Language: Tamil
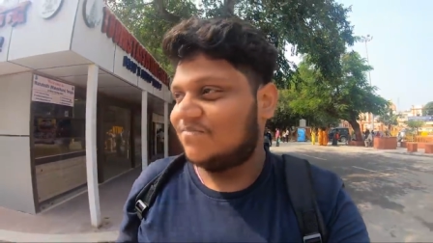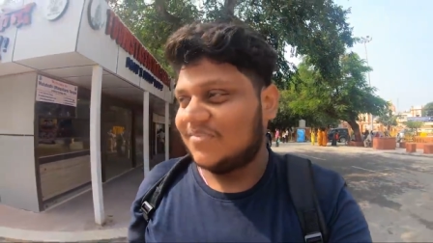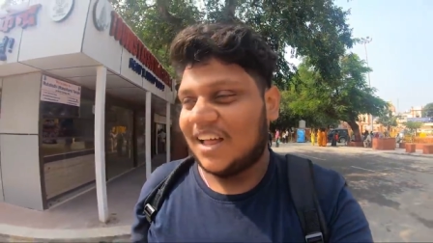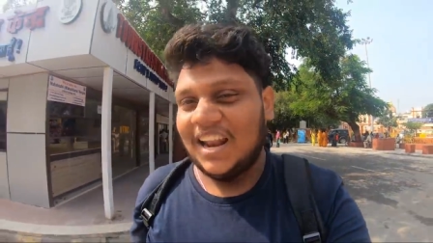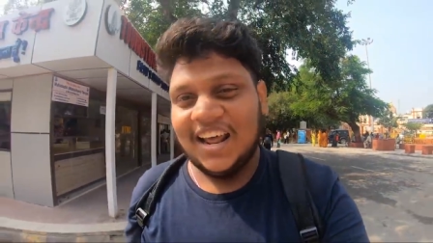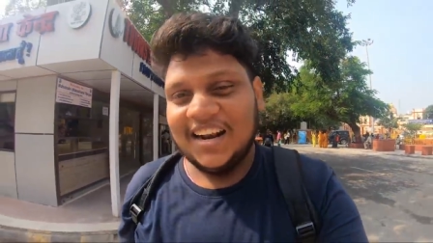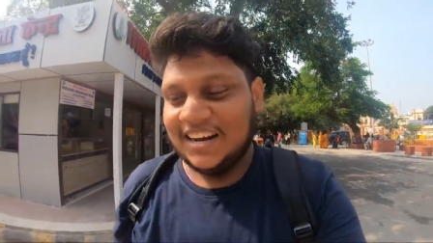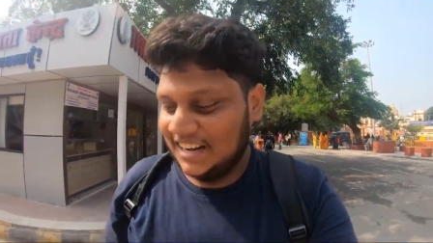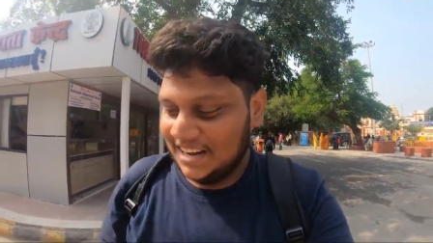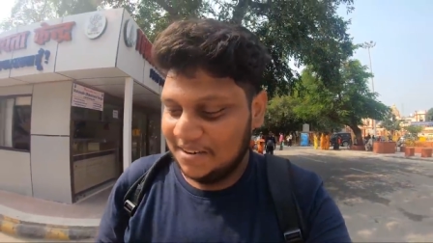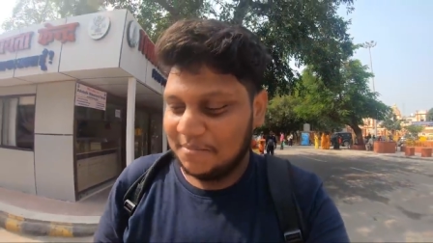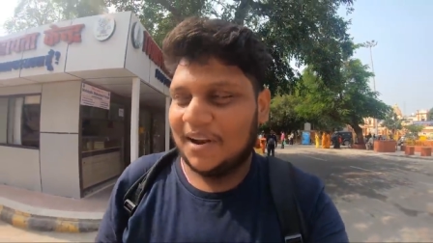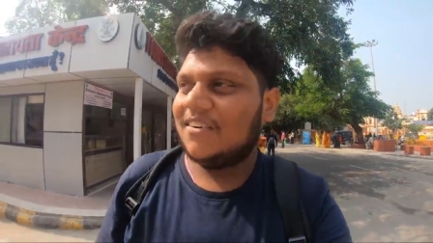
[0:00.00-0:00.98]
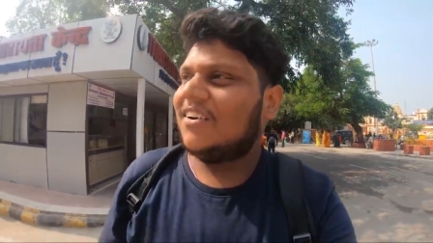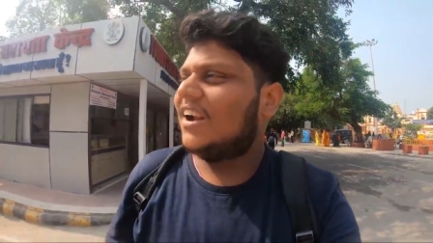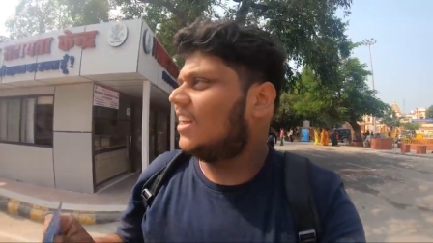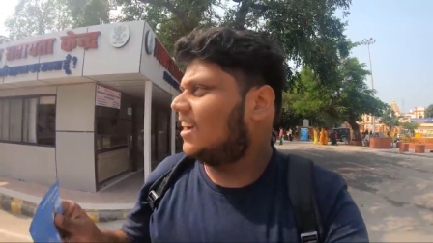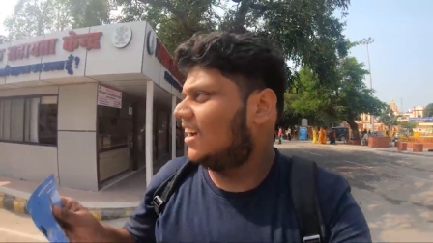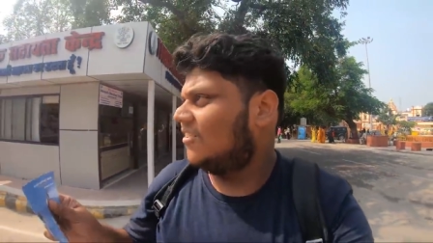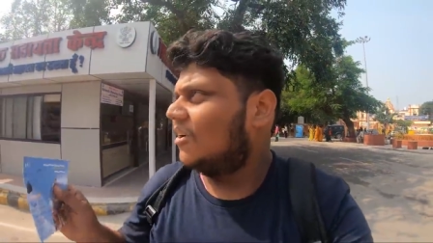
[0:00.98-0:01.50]
நல்லா இருக்கு டீல் பரவாயில்ல
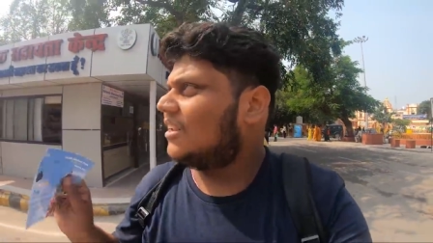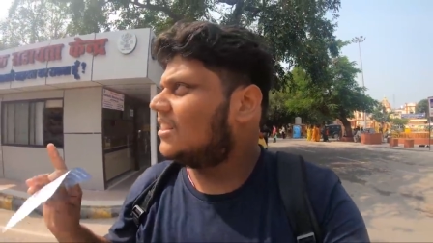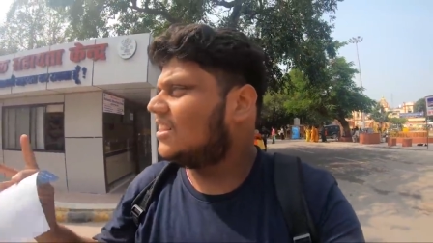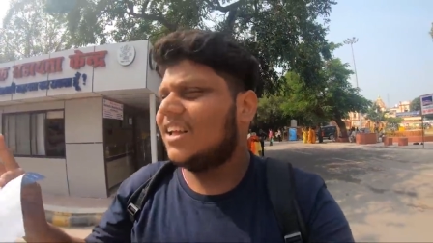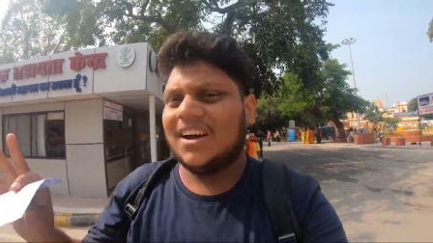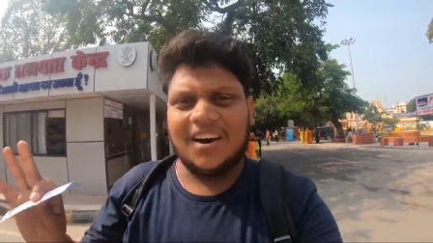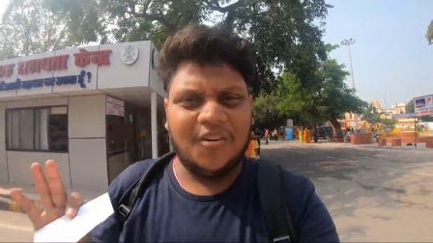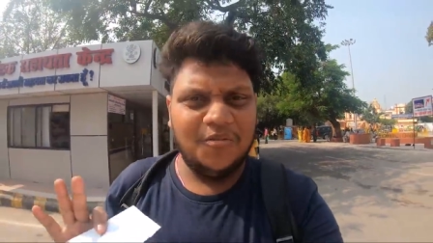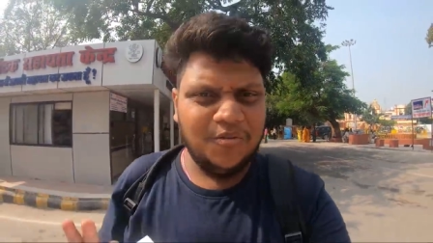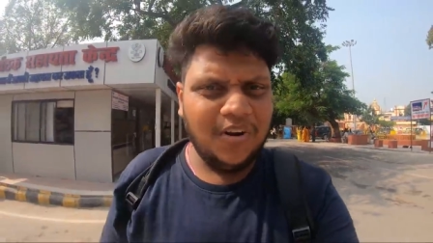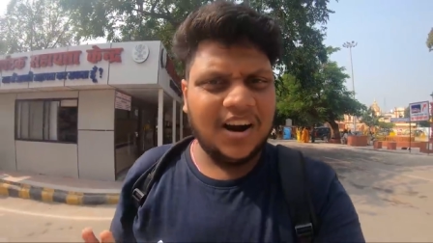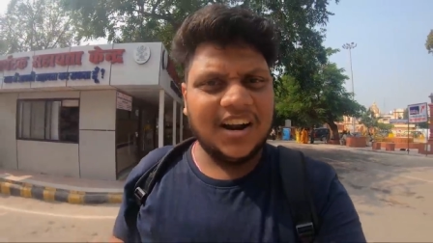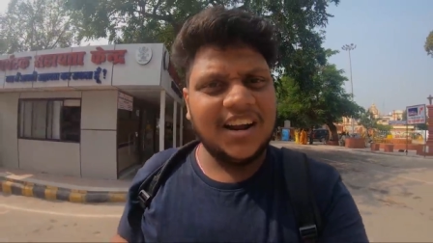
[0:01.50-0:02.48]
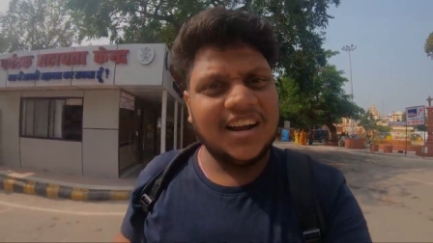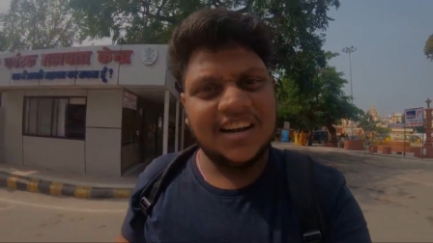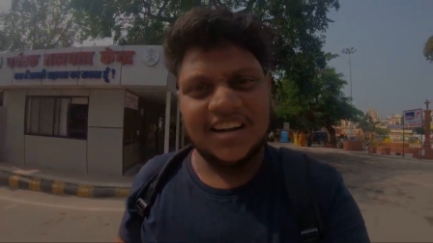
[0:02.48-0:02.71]
ஒர்த்து தான் அவ்வளோ அழகாக